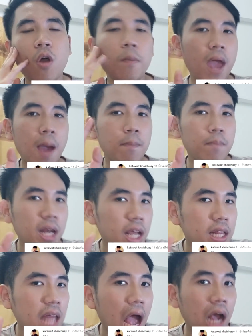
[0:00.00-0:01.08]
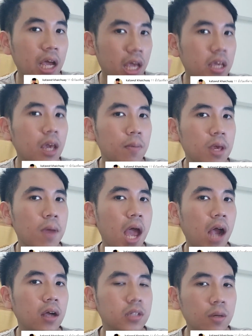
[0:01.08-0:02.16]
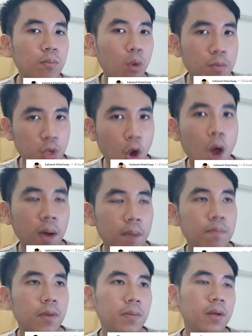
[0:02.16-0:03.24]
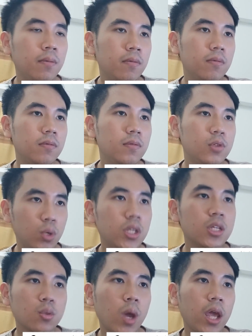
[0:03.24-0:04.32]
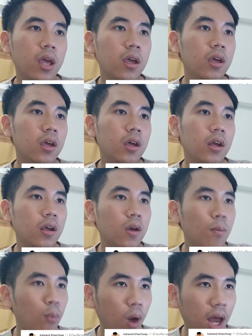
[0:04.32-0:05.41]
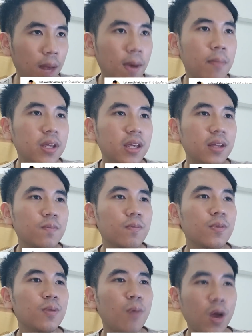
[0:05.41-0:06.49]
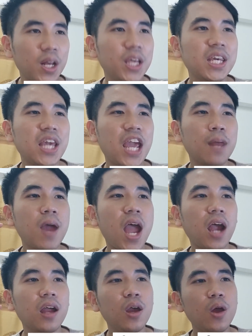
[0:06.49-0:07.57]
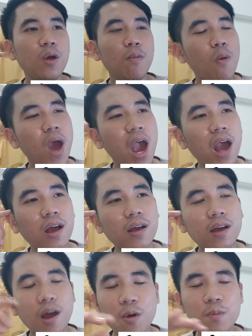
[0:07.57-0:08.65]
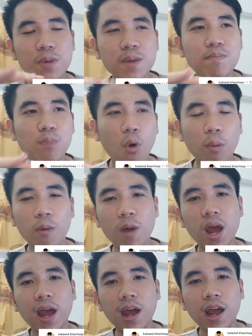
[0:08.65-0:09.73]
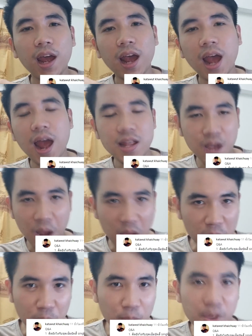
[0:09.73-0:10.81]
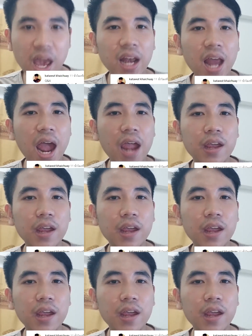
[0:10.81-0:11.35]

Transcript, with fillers: ออกแบบไม่ได้ต่างกับ AKB มาก ซึ่งผมชอบครับ มันเป็นชุดที่สวย แล้วก็ปกอัลบั้มนี่บอกเลยคีเอทมากเพราะว่าเขามีปกแบบว่า อาจจะให้เปลี่ยนได้